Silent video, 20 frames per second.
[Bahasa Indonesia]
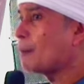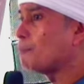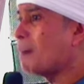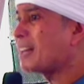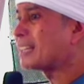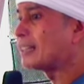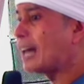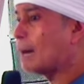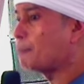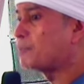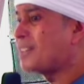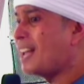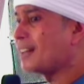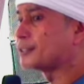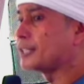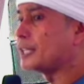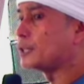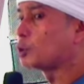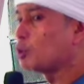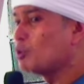madhab yang
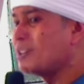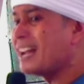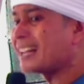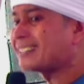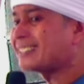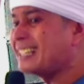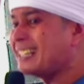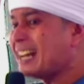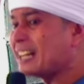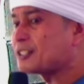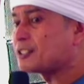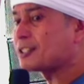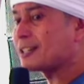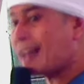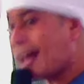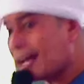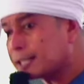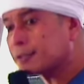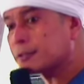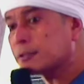di dunia tidak
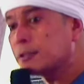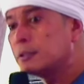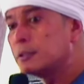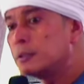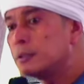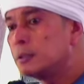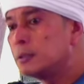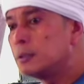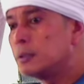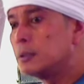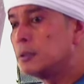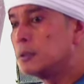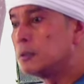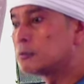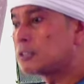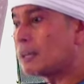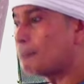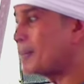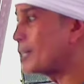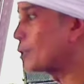jelas.
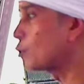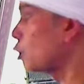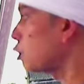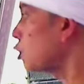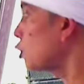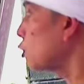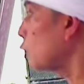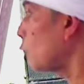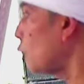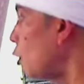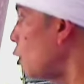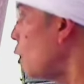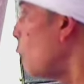Tapi justru